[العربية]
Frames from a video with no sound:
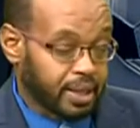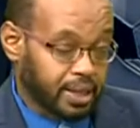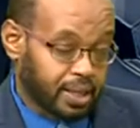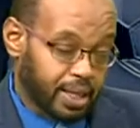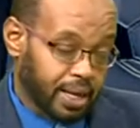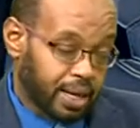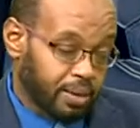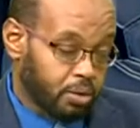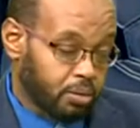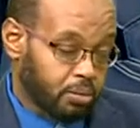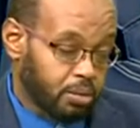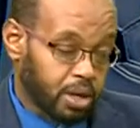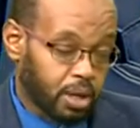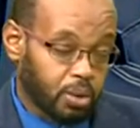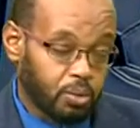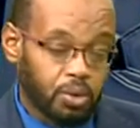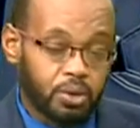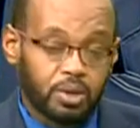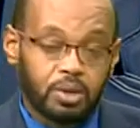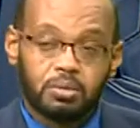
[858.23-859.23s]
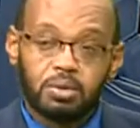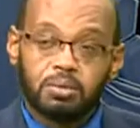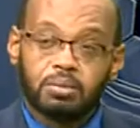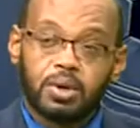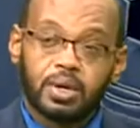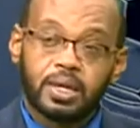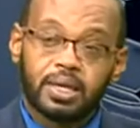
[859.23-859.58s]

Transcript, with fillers: للتعامل مع الوضع بما